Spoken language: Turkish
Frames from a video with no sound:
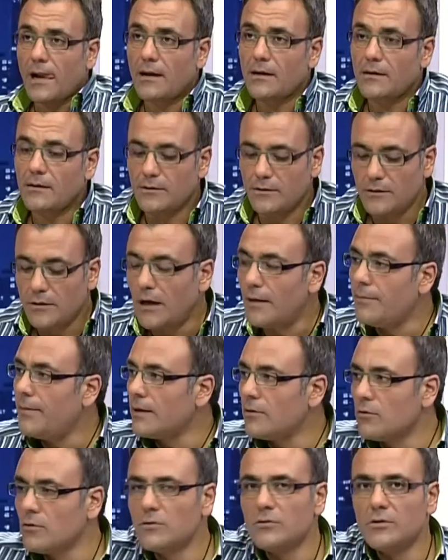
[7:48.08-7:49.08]
birden. Ya
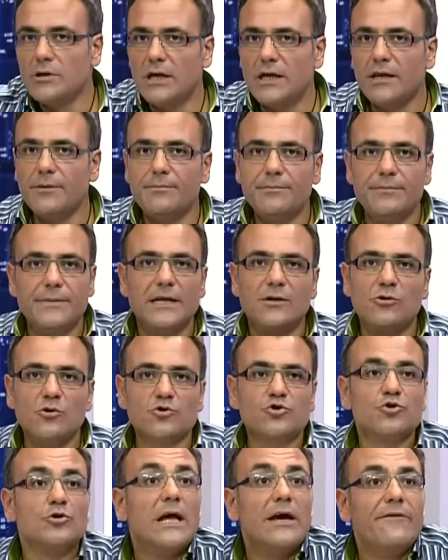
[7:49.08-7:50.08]
ben onu yerim. Ne
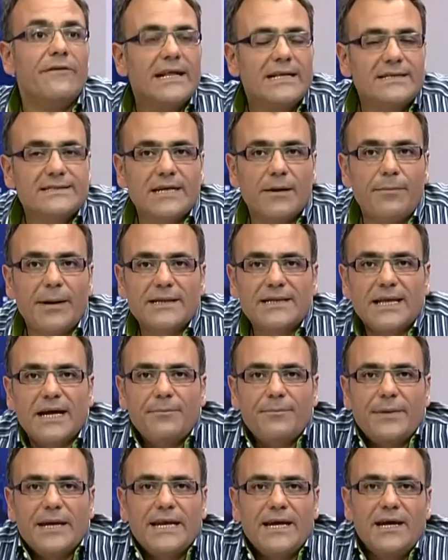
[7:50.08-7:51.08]
diyorsun? Evet
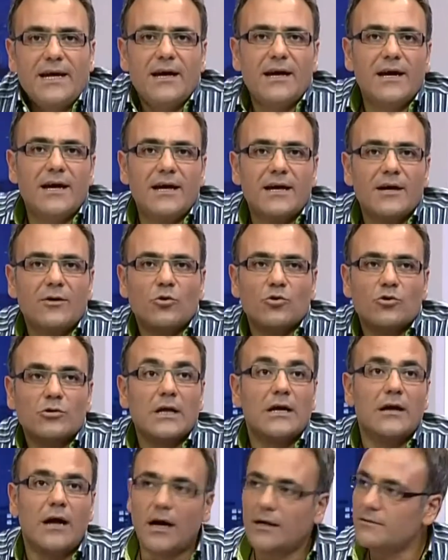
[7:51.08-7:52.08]
sabahtan beri e,
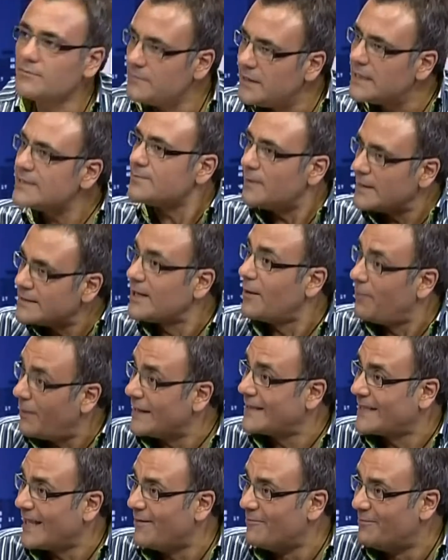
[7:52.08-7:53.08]
konukla e, resmen
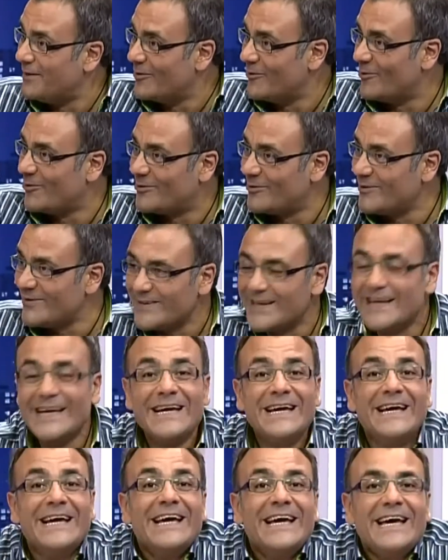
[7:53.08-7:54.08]
sabahtan beri oldu.
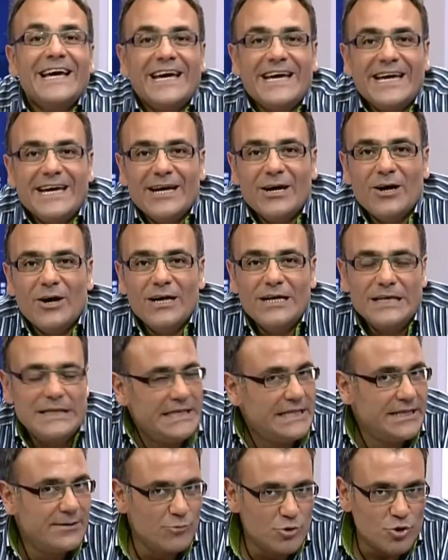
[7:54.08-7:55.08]
e, e,
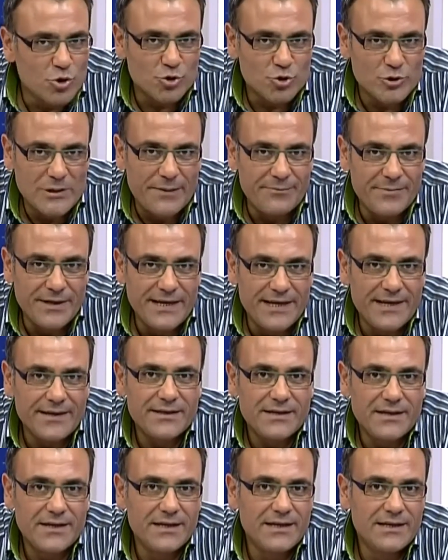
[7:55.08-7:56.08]
23.30'dan beri
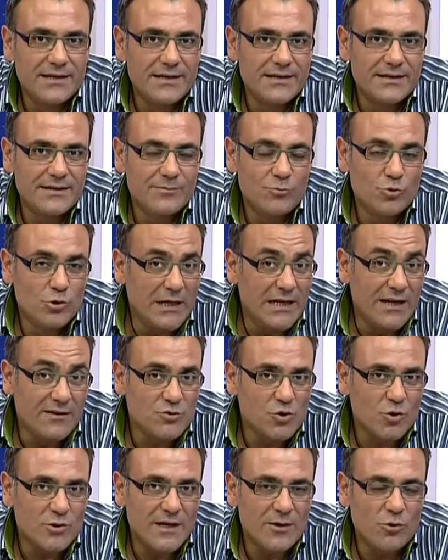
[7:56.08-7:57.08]
e, burada Laf
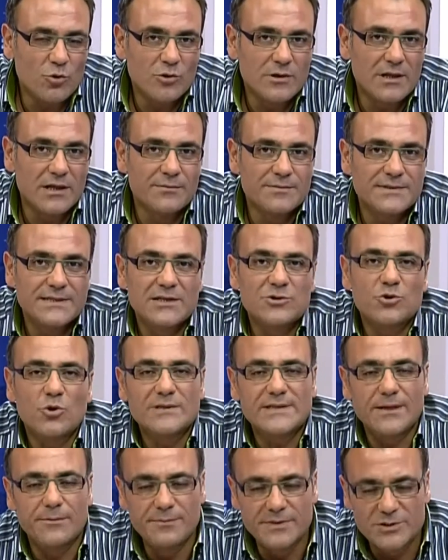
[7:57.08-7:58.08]
çok da konuklarımızla
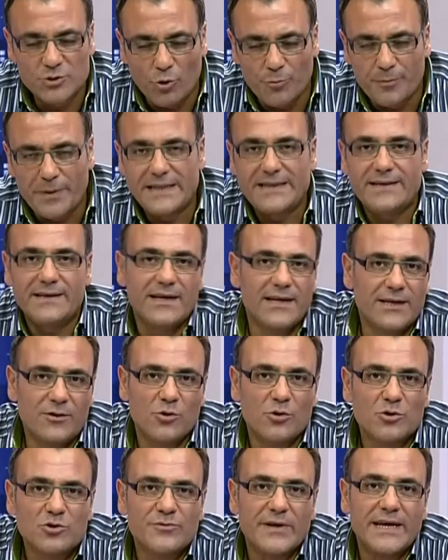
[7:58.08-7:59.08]
çok samimi sohbet
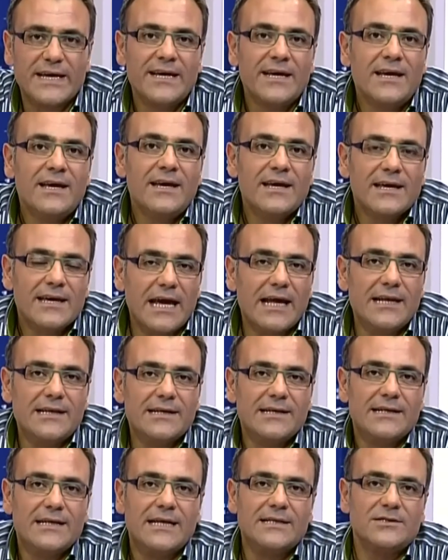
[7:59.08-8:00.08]
ediyoruz ve
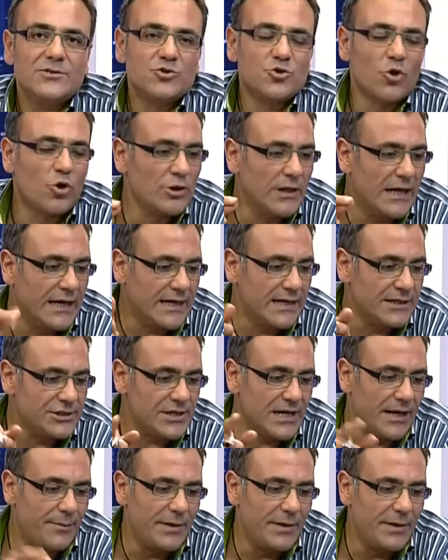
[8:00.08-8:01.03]
kendilerinden son dakika çıkan